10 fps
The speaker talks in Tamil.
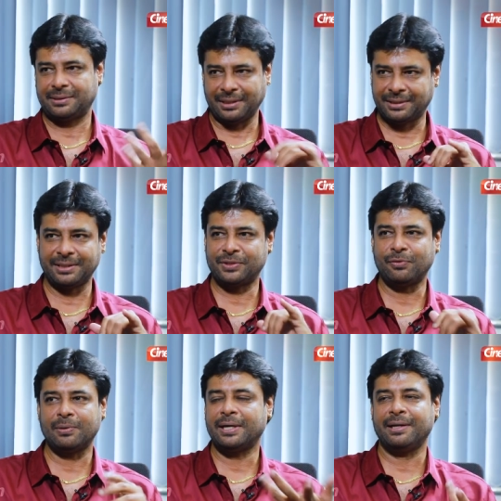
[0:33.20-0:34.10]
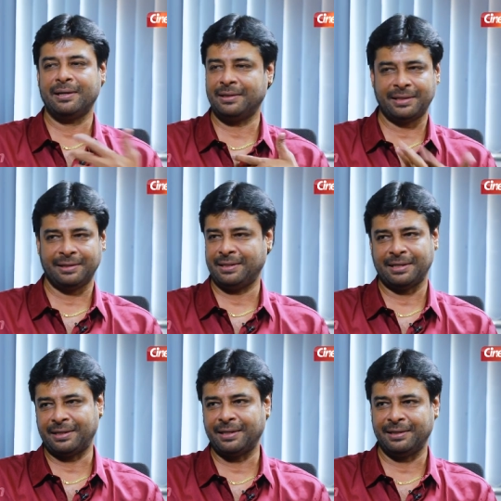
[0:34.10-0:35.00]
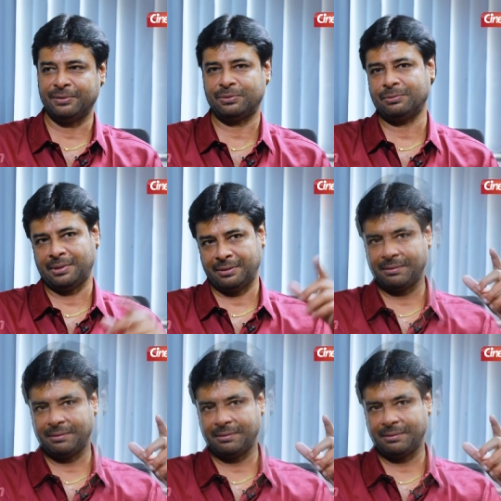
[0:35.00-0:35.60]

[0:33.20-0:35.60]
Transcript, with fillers: சக்ஸஸ்ஃபுல் நடிகரான்னு கேட்டால் நான் கிடையாது ஸோ